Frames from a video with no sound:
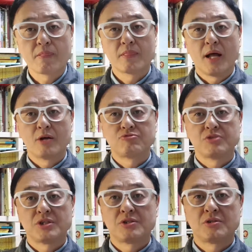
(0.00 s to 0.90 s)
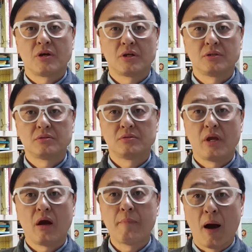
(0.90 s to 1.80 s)
나중에 시청하기.
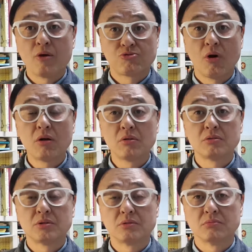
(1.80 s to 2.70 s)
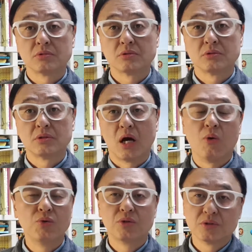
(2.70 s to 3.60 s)
내가 방송하는데 지금 아
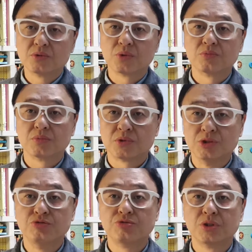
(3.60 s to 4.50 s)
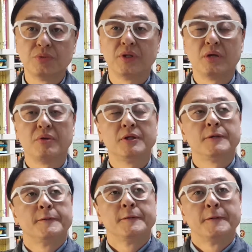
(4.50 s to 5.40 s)
오늘은 좀진중이 왜냐면은
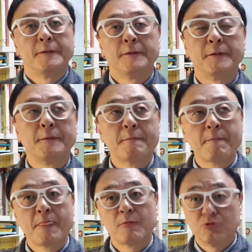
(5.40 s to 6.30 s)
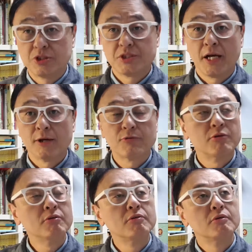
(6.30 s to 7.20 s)
어 웃기지 않고